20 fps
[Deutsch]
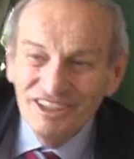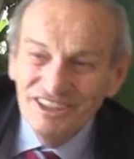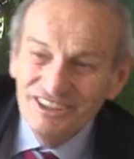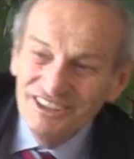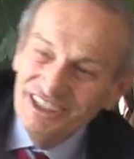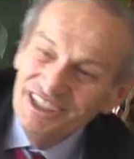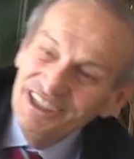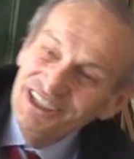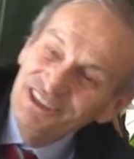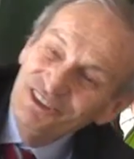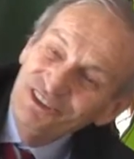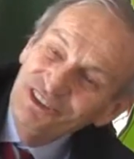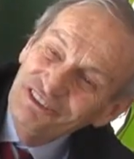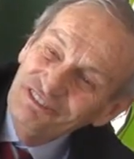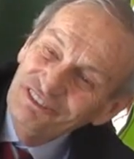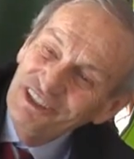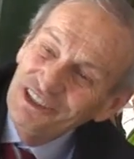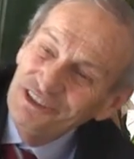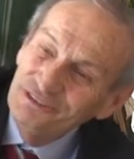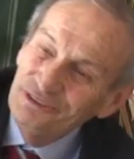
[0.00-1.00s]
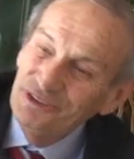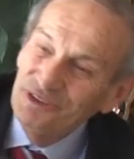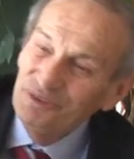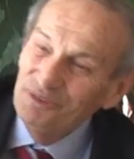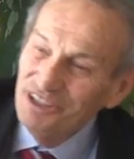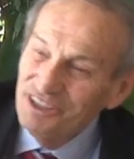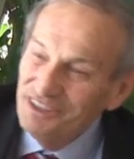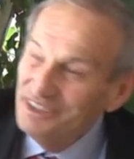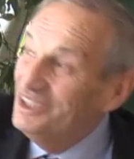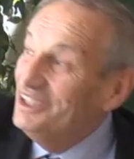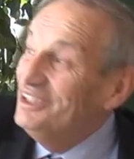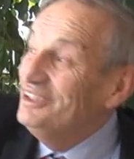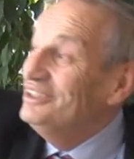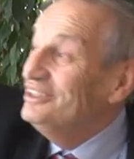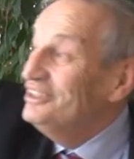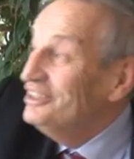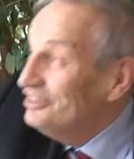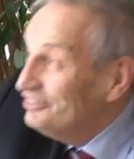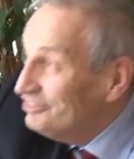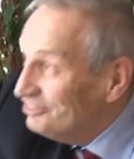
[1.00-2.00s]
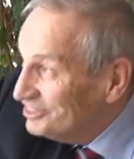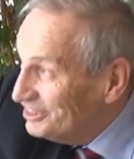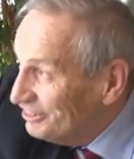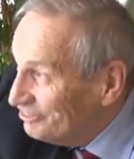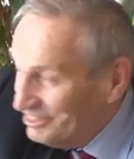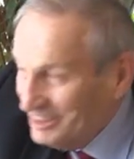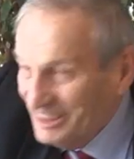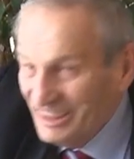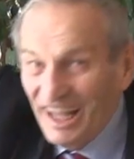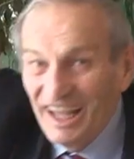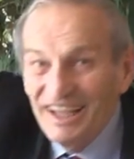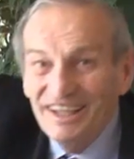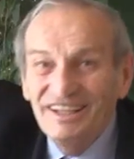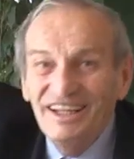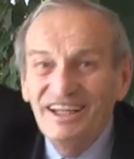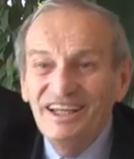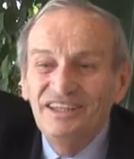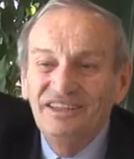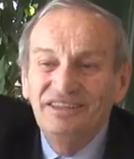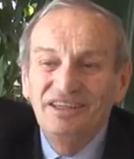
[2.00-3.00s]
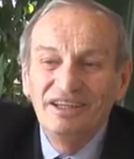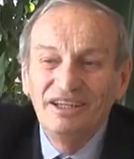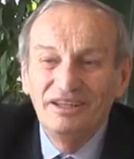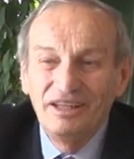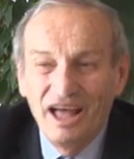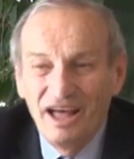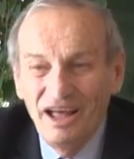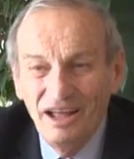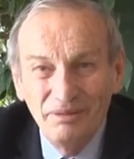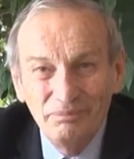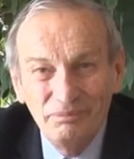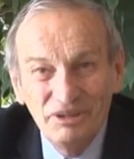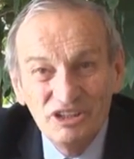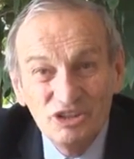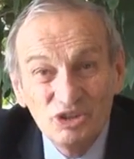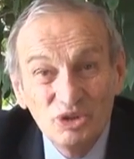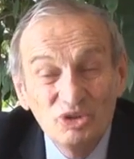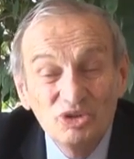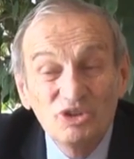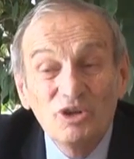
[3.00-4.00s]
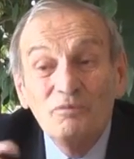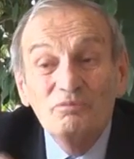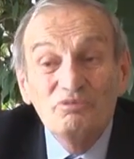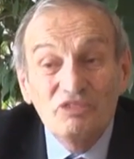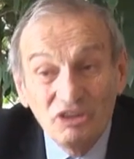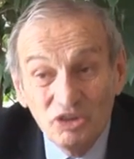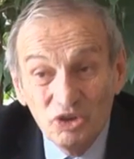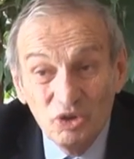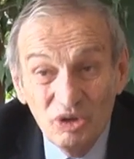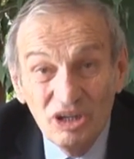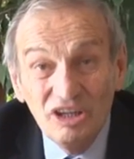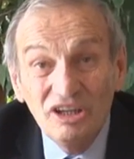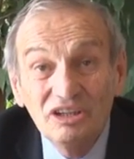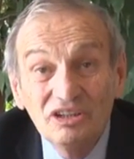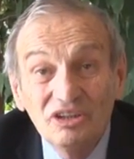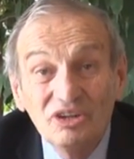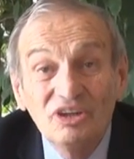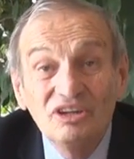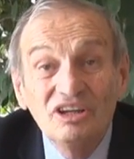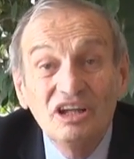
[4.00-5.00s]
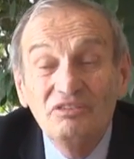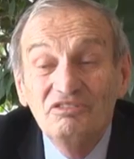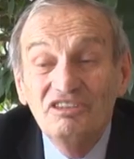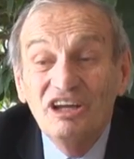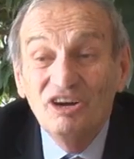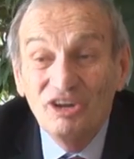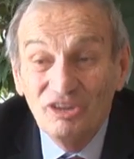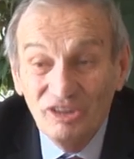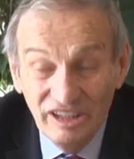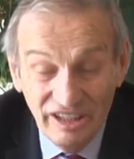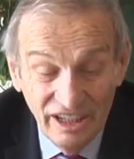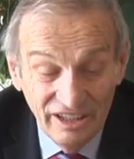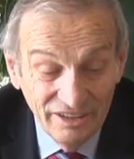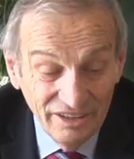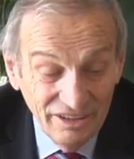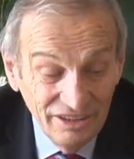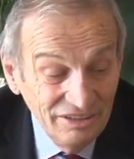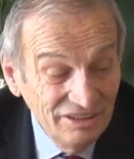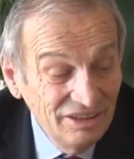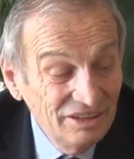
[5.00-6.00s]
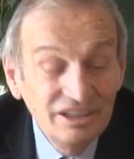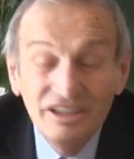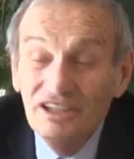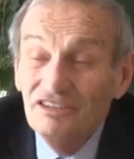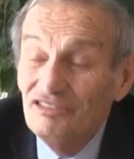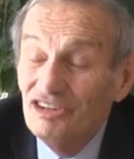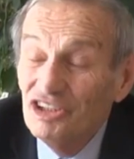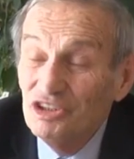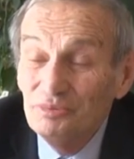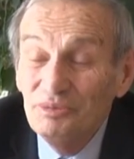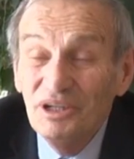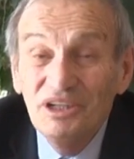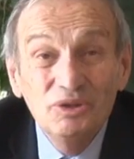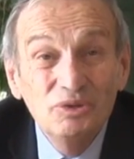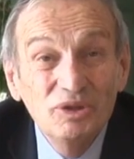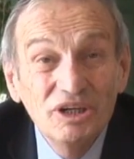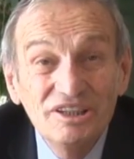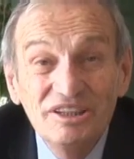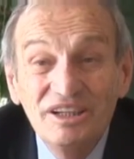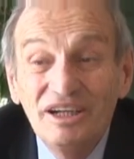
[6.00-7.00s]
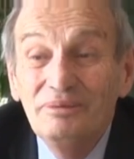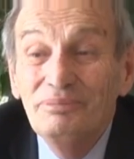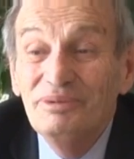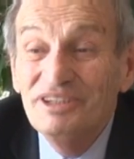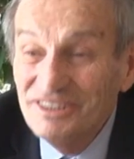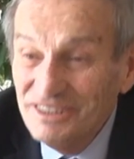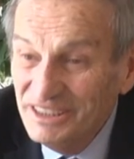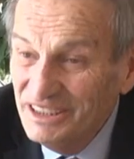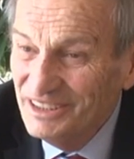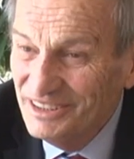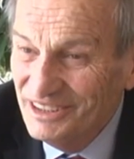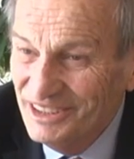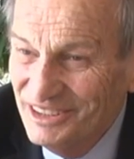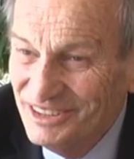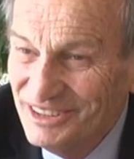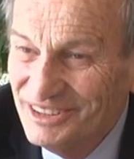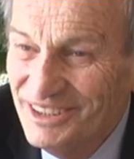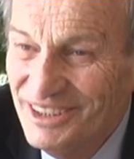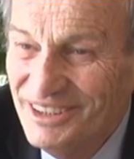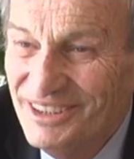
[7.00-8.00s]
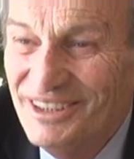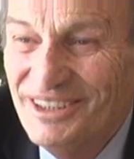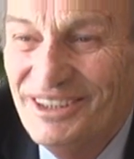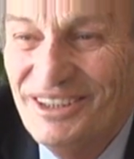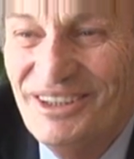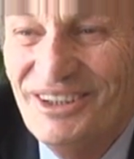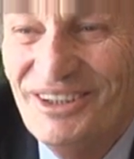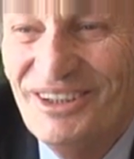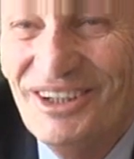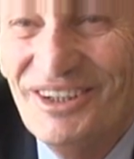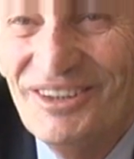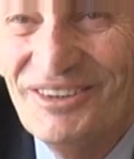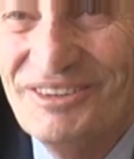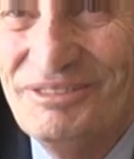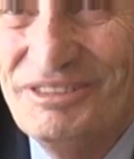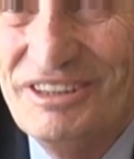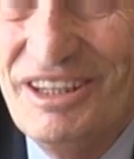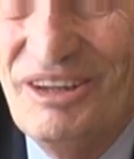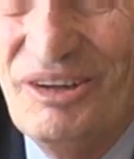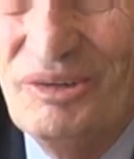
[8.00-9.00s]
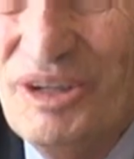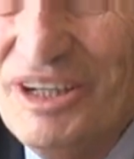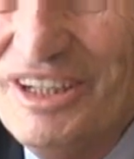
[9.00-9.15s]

war das Licht unterwegs von Urknall von der Vergangenheit ah, bis zu uns. Und dadurch können wir auch lernen, was beim Urknall passiert ist. Und der